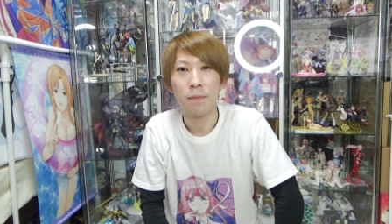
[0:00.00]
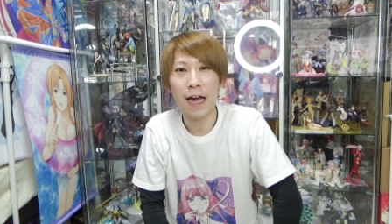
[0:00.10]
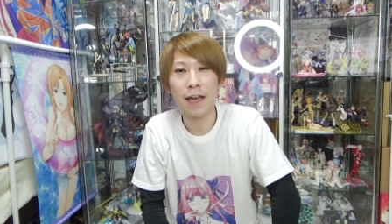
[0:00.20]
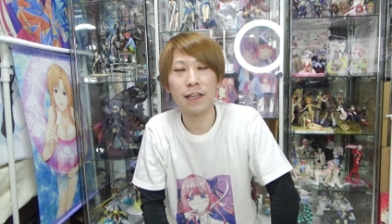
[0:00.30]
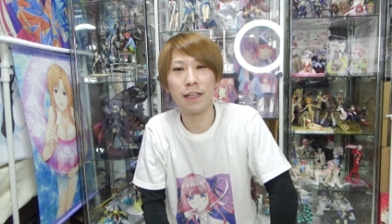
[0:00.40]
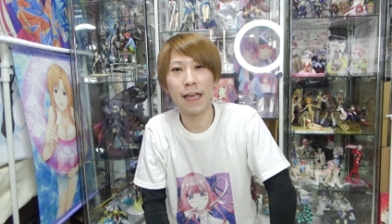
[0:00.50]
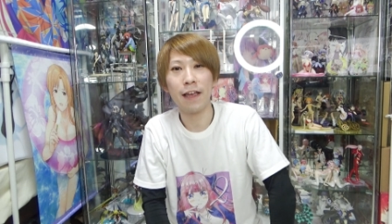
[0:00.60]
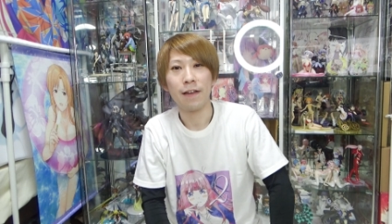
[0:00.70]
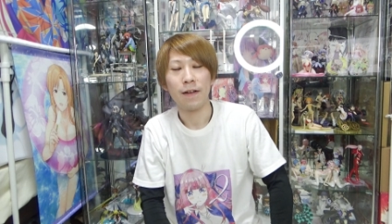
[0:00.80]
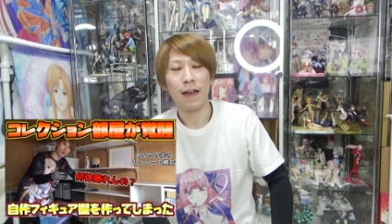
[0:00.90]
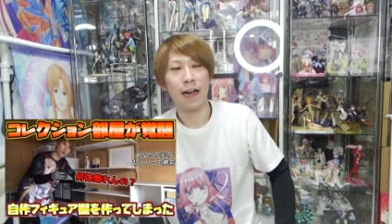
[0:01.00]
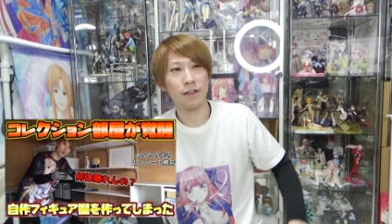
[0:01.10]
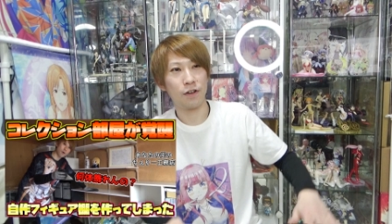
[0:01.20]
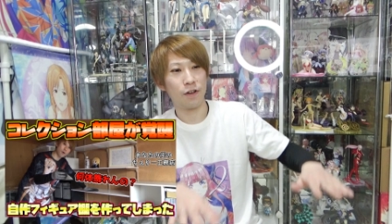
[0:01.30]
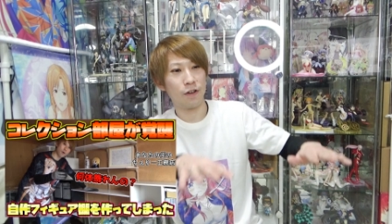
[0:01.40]
前にねあ
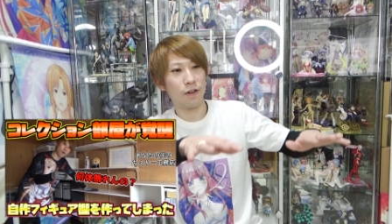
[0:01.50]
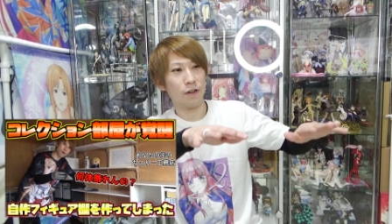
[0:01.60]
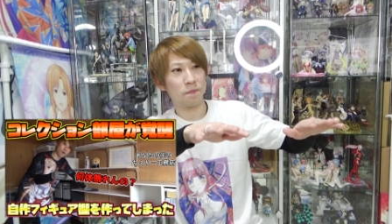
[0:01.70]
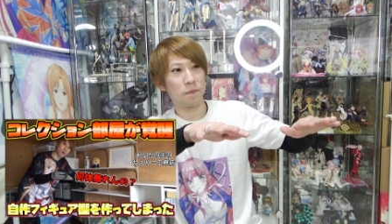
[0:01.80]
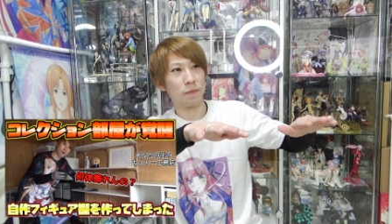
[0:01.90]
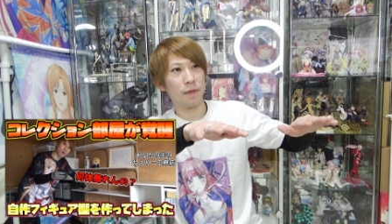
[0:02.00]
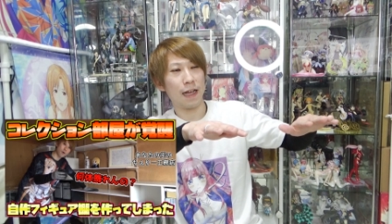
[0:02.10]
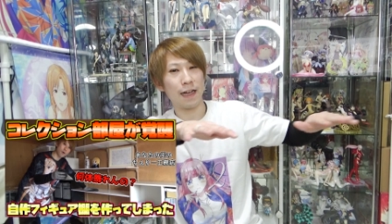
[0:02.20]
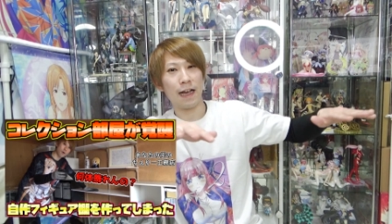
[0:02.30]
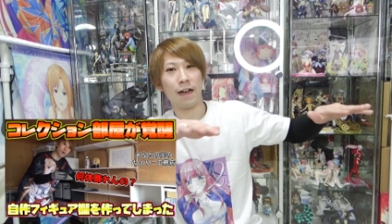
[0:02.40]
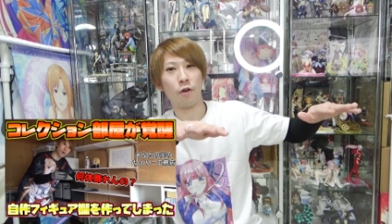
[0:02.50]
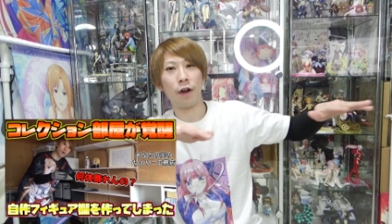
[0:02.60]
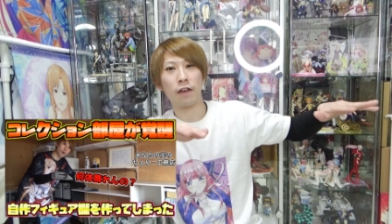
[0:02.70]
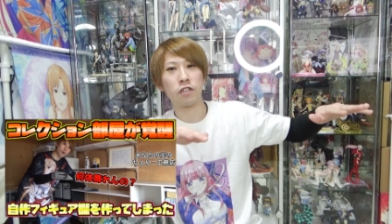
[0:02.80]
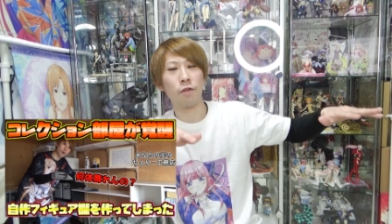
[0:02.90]
のー、なんか
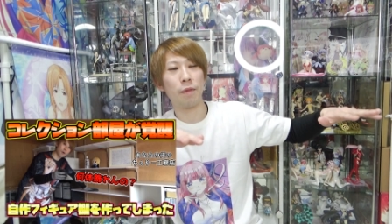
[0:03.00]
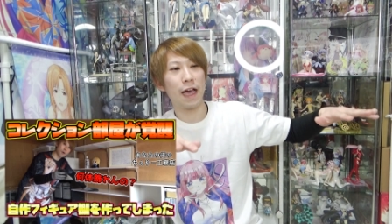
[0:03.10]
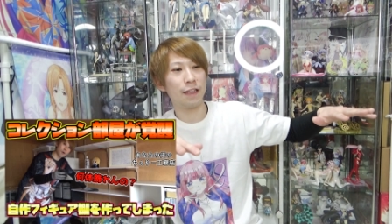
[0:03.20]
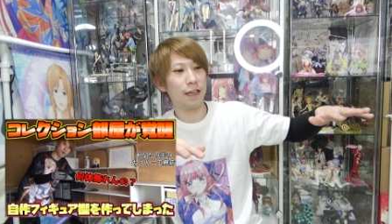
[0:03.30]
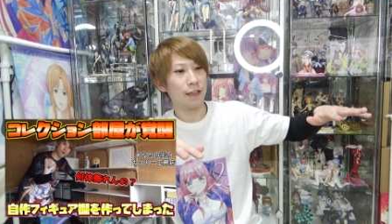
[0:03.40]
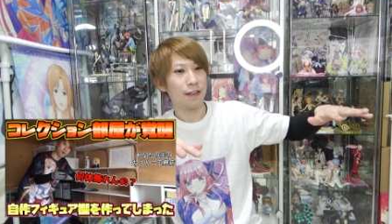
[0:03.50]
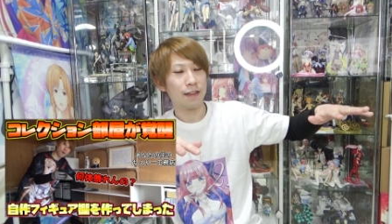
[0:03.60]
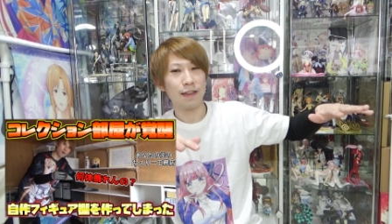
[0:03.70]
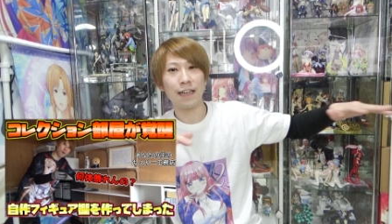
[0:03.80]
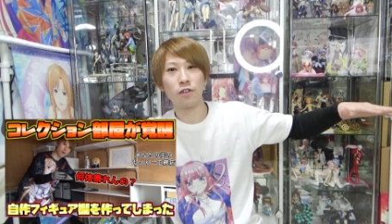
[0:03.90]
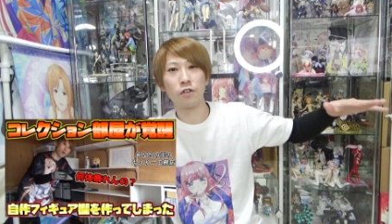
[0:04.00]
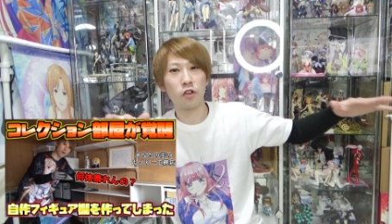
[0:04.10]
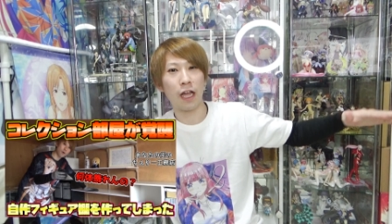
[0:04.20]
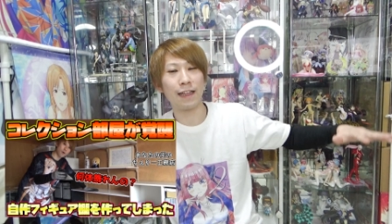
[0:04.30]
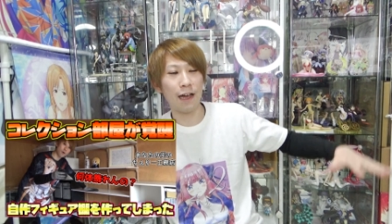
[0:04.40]
コレクション部屋に謎の
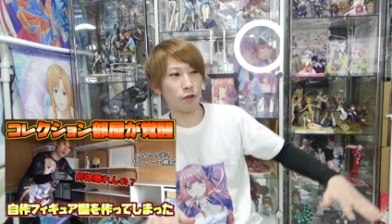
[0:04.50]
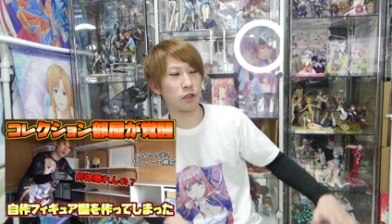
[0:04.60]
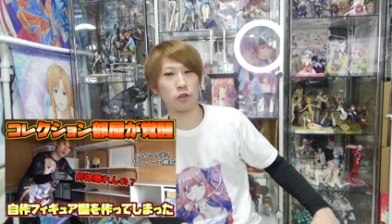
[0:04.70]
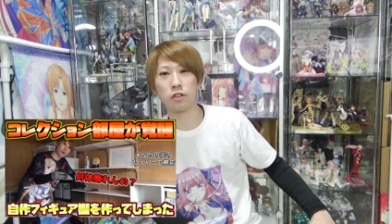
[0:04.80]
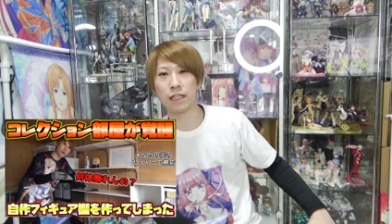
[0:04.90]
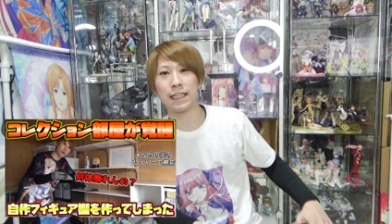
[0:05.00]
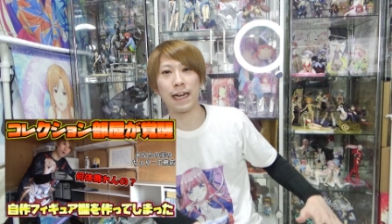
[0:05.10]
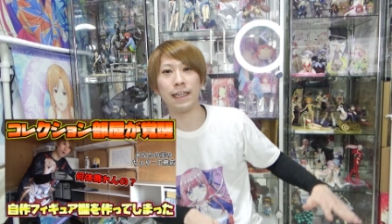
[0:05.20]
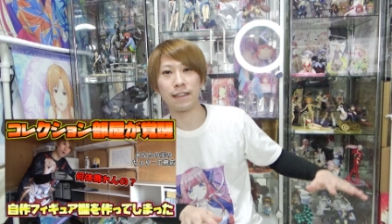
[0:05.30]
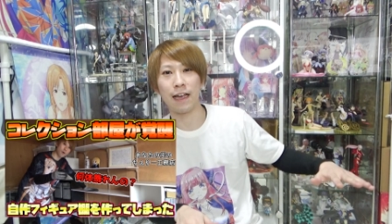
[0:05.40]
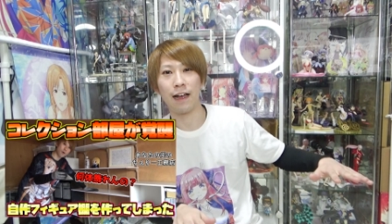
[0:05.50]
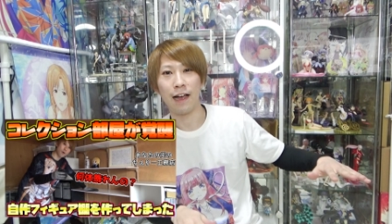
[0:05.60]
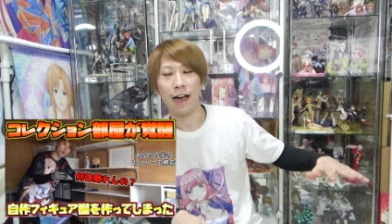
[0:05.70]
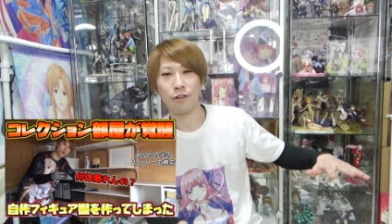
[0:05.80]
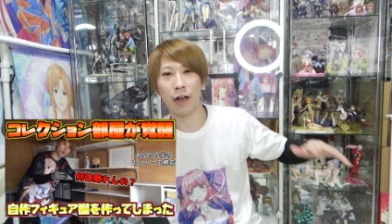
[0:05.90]
棚を作ったじゃないですか
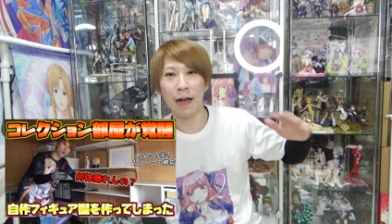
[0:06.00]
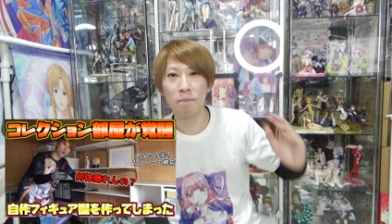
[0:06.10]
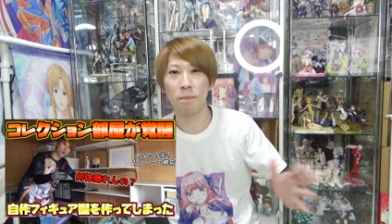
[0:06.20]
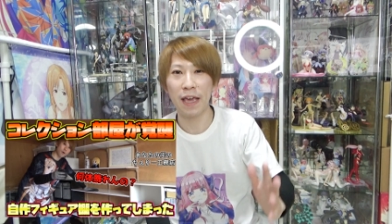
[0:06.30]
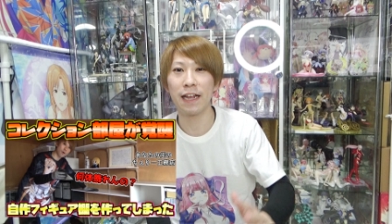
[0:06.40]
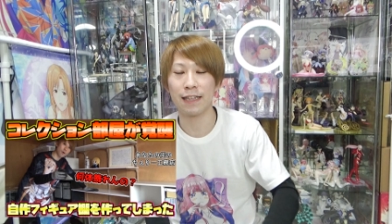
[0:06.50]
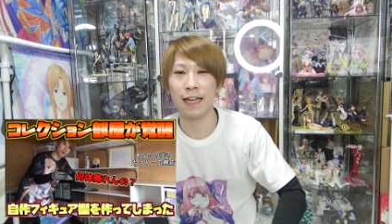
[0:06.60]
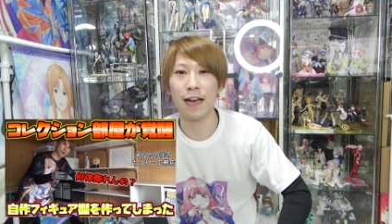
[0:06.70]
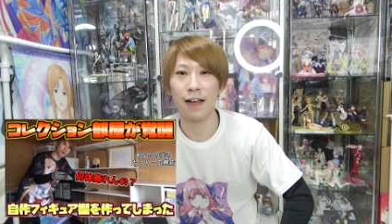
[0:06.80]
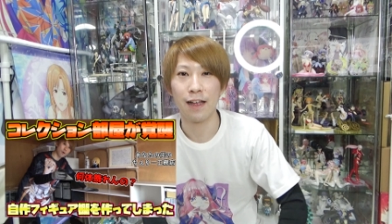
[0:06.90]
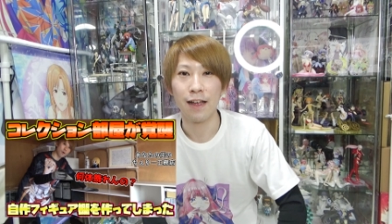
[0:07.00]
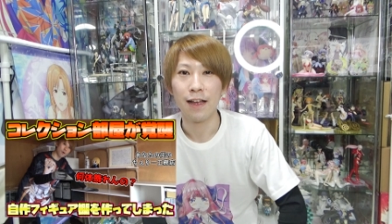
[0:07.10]
あの完璧な棚